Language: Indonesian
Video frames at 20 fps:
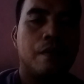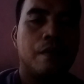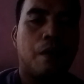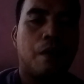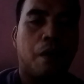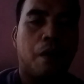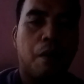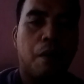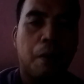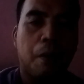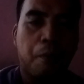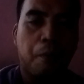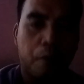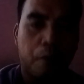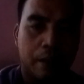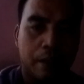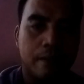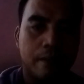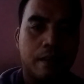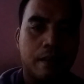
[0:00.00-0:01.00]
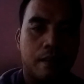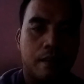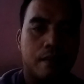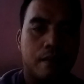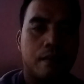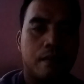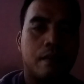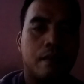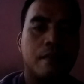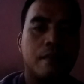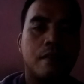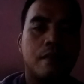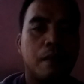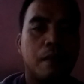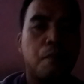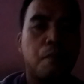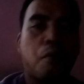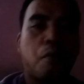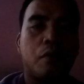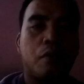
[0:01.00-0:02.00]
orang-orang Protestan,
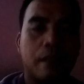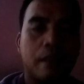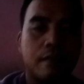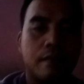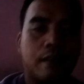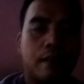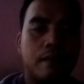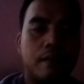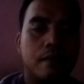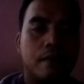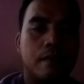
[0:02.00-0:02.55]
Kristen Protestan